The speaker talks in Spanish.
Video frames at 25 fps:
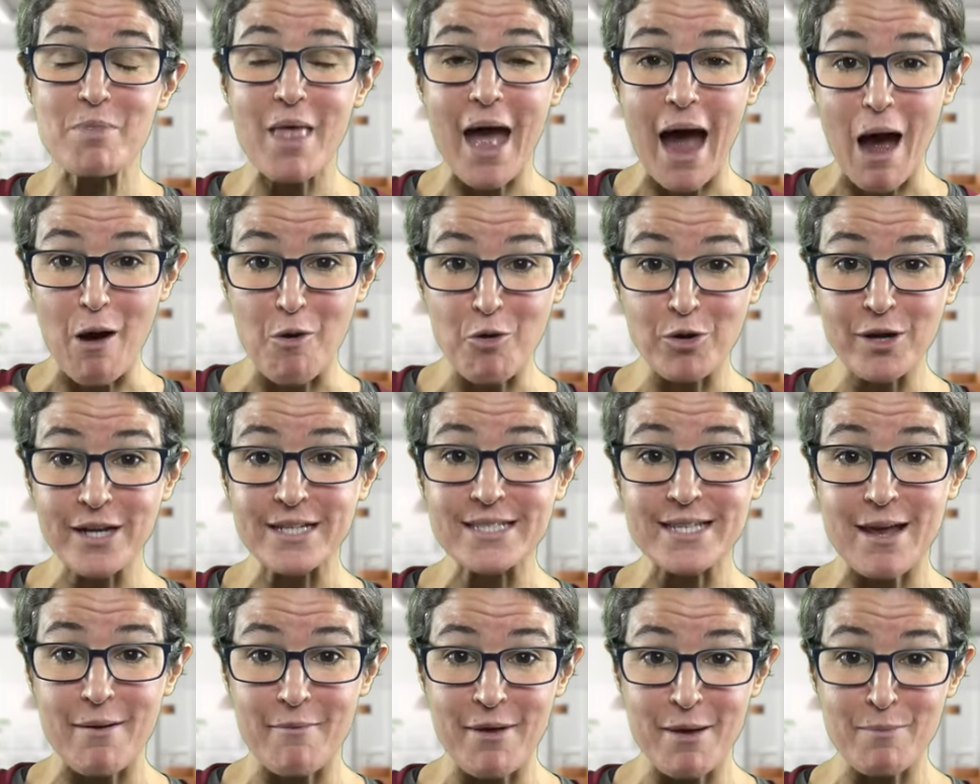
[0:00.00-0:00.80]
Ahora
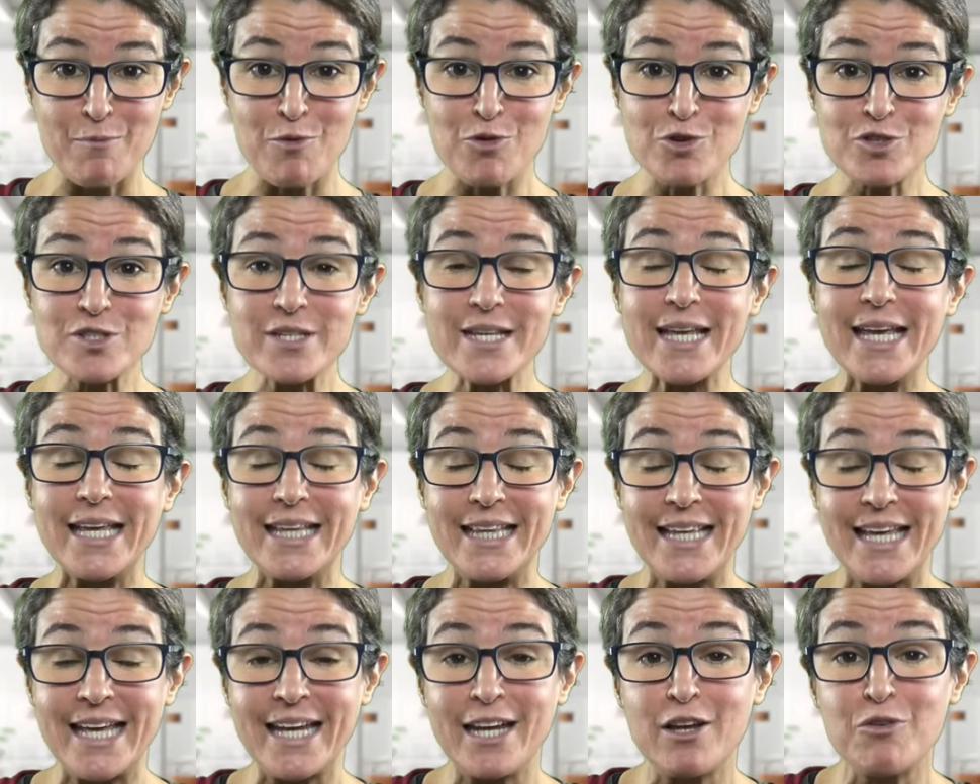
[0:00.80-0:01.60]
sabemos que
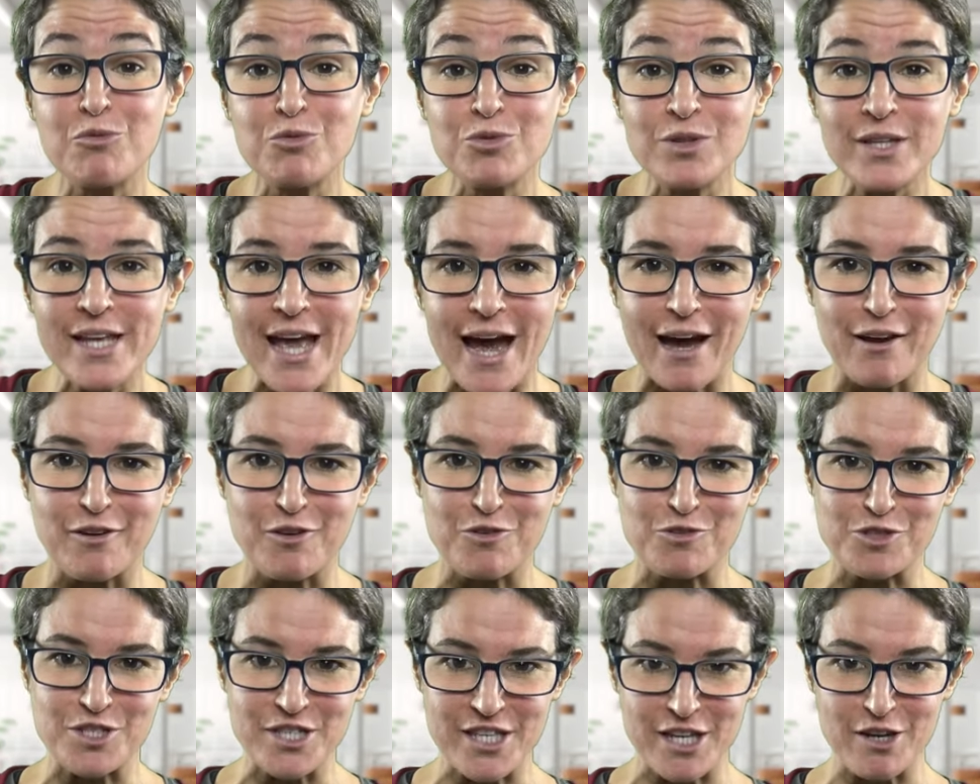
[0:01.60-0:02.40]
tiene un
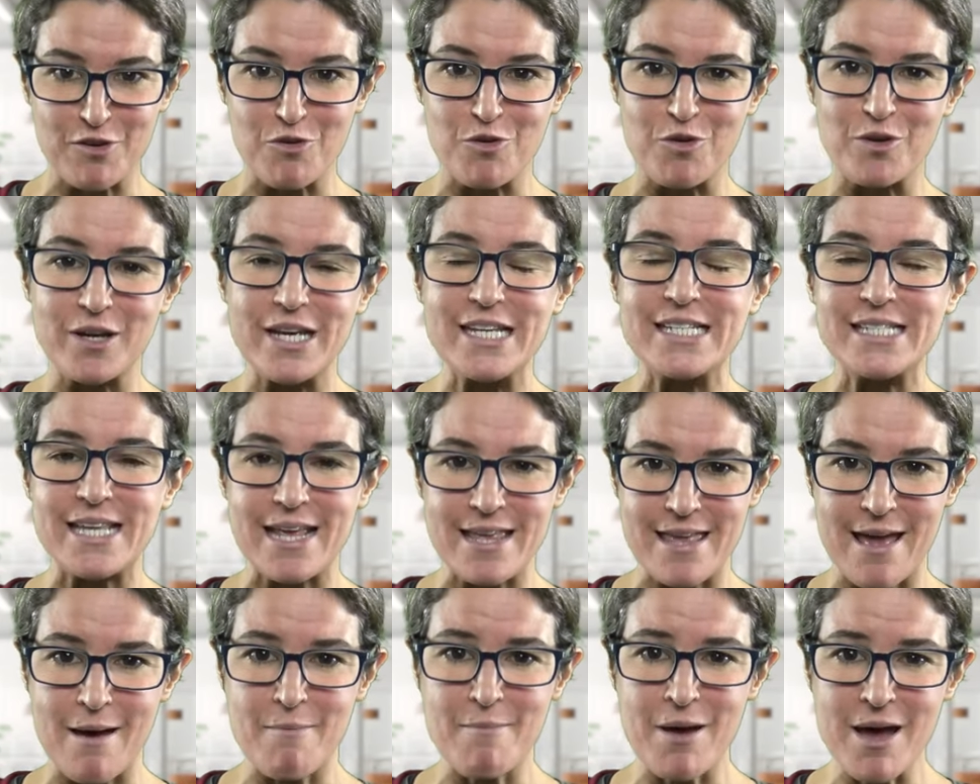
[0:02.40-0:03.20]
diagnóstico y
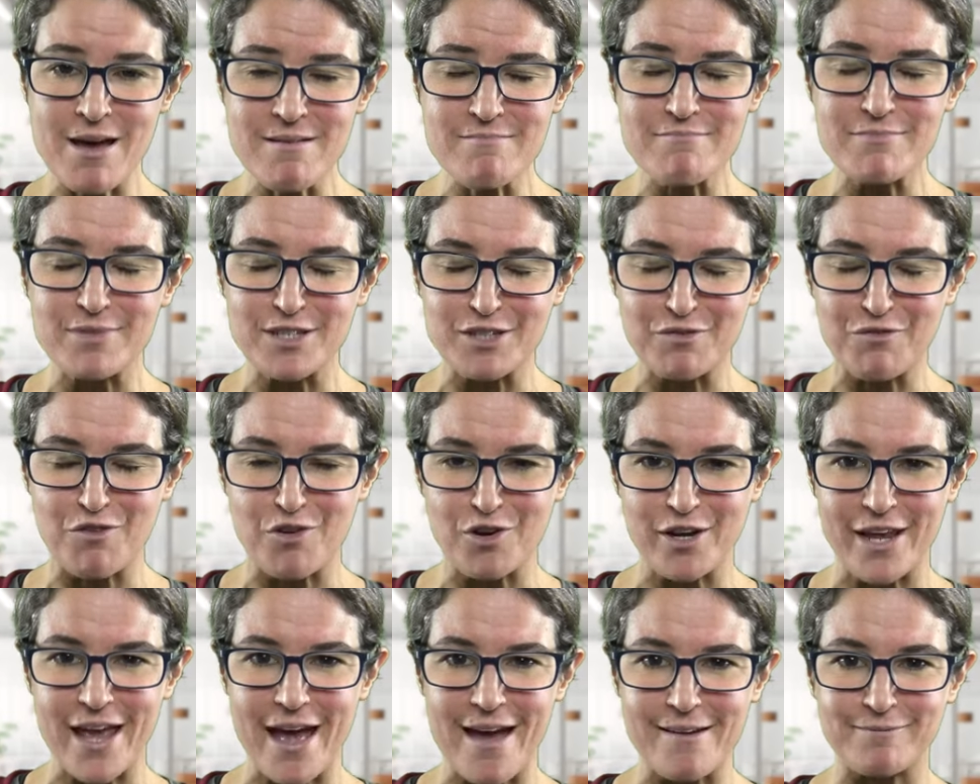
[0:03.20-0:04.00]
se llama
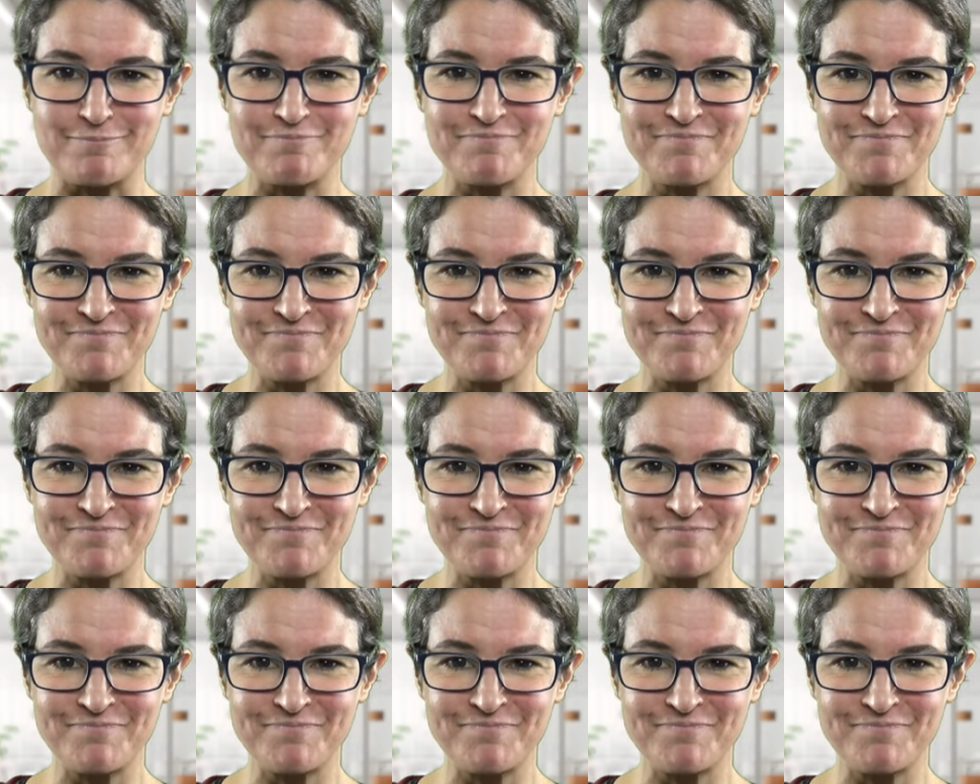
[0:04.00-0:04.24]
misfonia.